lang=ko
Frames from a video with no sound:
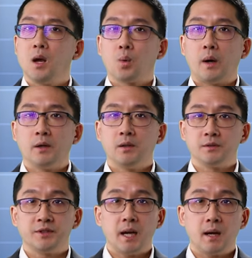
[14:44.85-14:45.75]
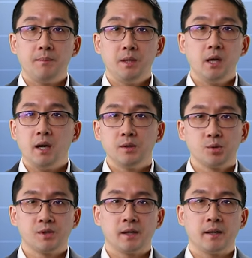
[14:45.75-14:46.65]
과연 사람 이하의
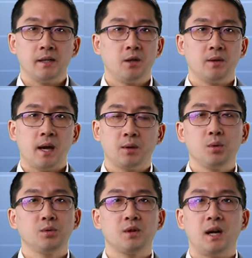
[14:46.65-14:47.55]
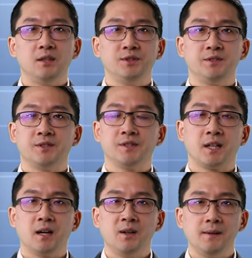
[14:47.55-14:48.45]
존재가 이런 행동들을 할 수
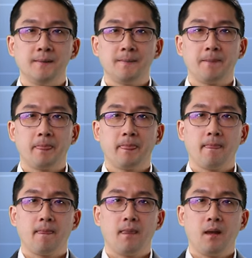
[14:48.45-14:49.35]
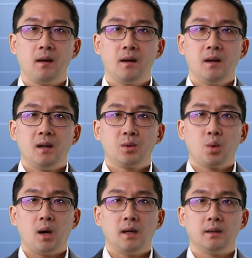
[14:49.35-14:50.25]
있었을까요?
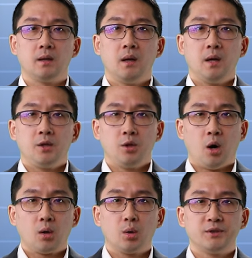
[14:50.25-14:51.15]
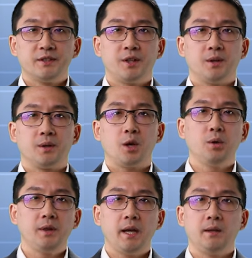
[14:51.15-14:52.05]
또한 여러 곳에서
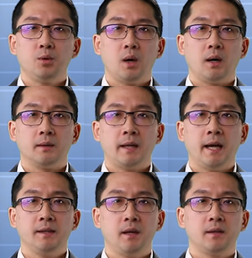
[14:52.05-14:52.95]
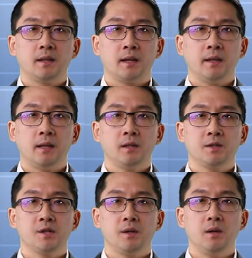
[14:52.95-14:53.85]
현대인과 네안데르탈인의
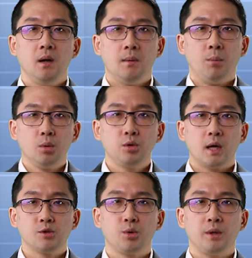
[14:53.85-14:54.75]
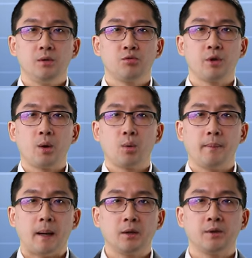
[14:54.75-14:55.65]
특징을 모두 가지고 있는 두개골이
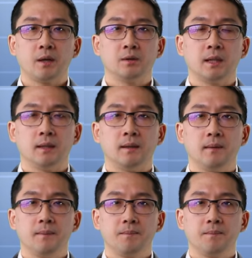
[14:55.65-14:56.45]
발견되거나